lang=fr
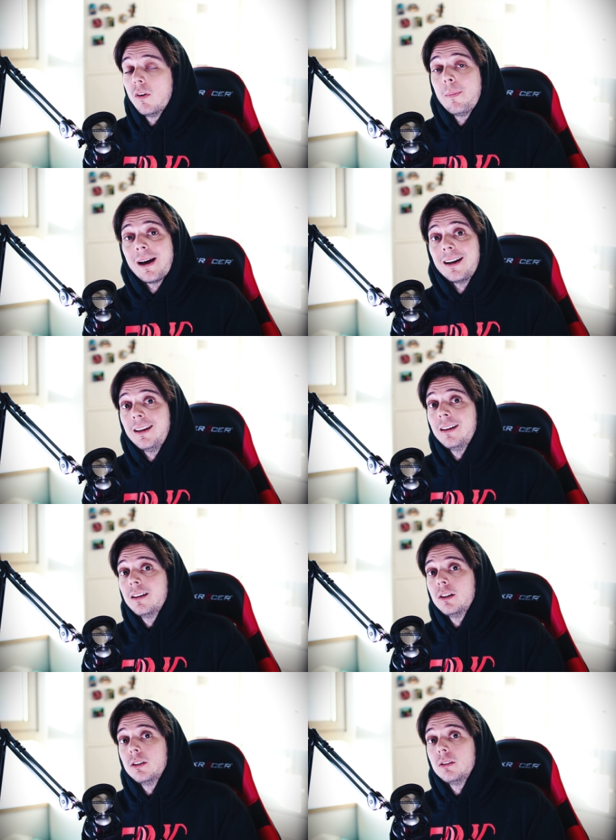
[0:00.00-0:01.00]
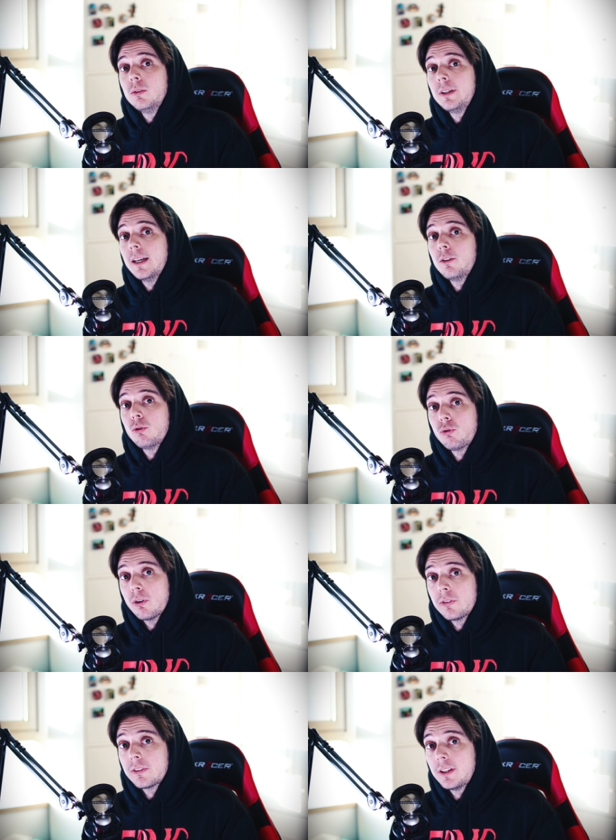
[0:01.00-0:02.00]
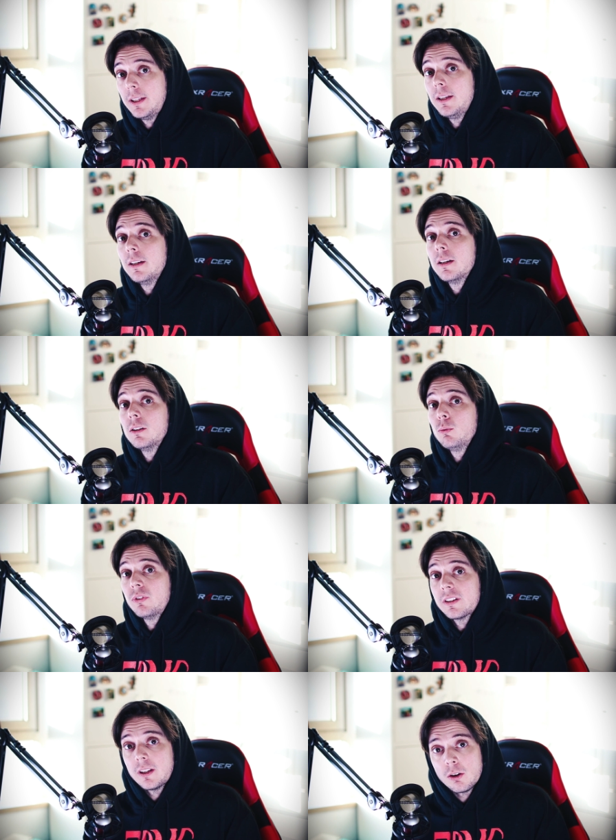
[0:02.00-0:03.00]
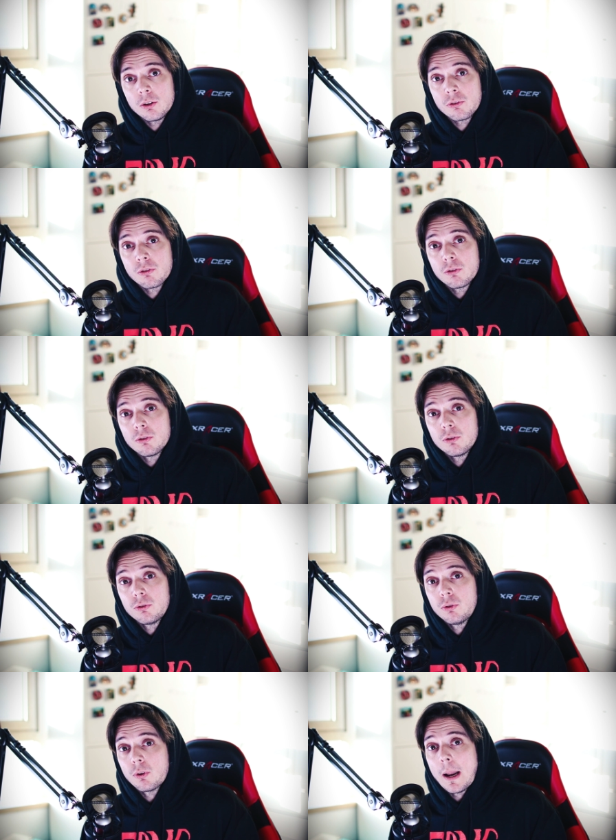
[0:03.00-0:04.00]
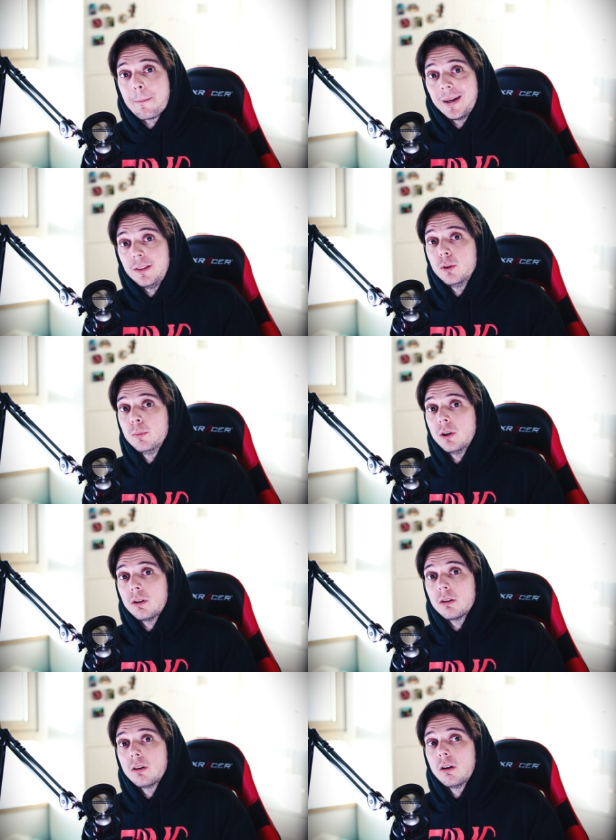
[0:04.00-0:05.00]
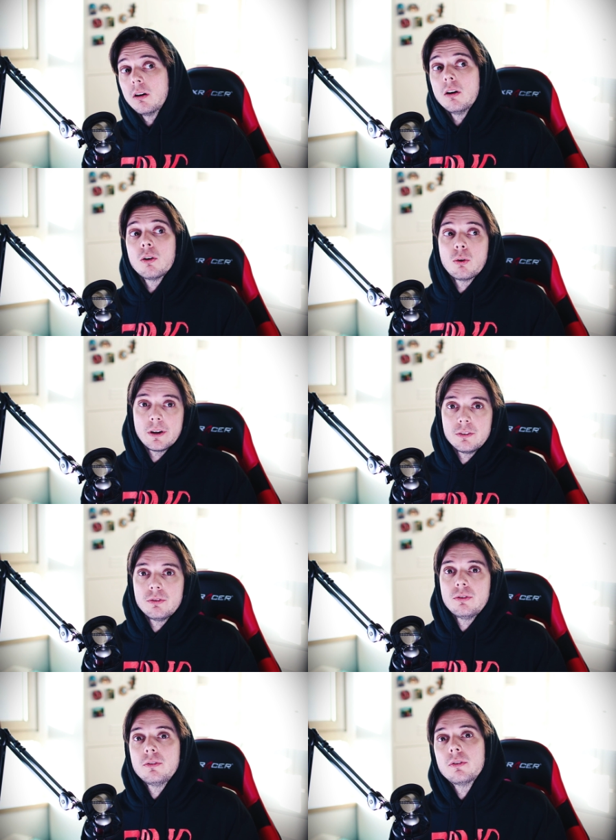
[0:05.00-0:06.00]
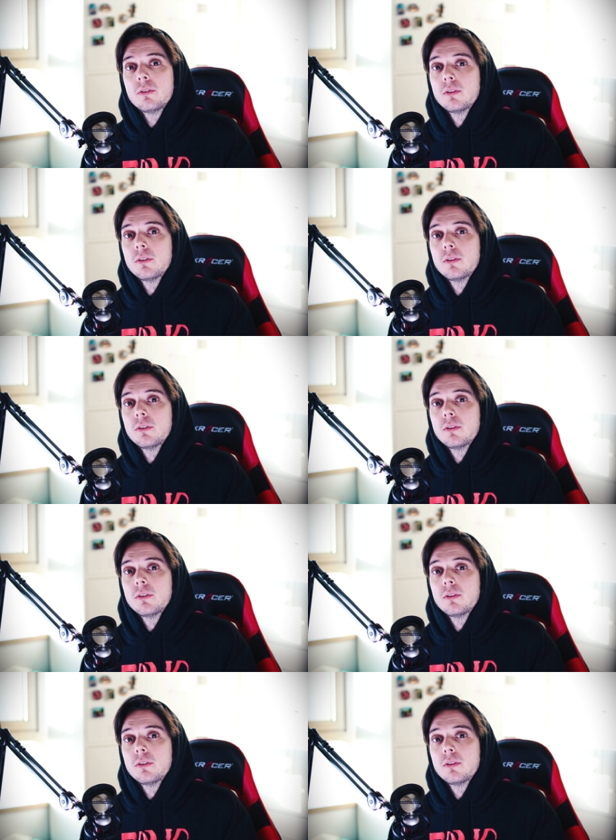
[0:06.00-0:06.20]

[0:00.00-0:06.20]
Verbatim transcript: on va parler de quelque chose qui nous interroge sur la peine de mort en Corée du Sud.